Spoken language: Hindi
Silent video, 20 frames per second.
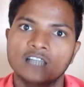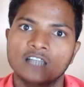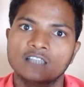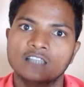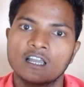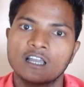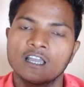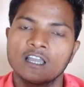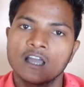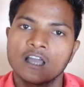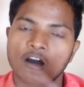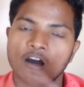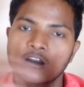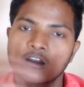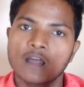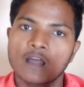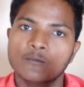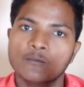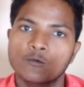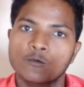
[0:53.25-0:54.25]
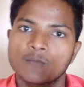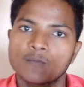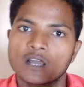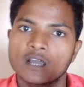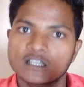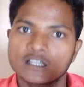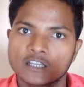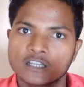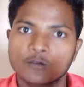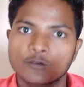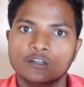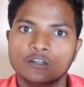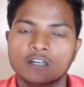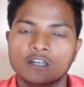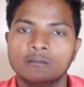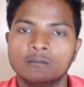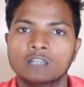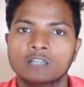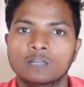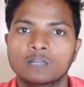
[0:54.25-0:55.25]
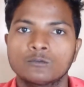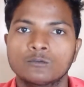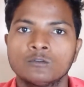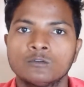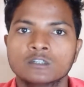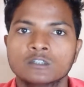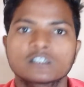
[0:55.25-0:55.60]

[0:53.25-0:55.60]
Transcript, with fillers: आता है और आपको मैं ऐसी कोई ट्रिक बता दूँ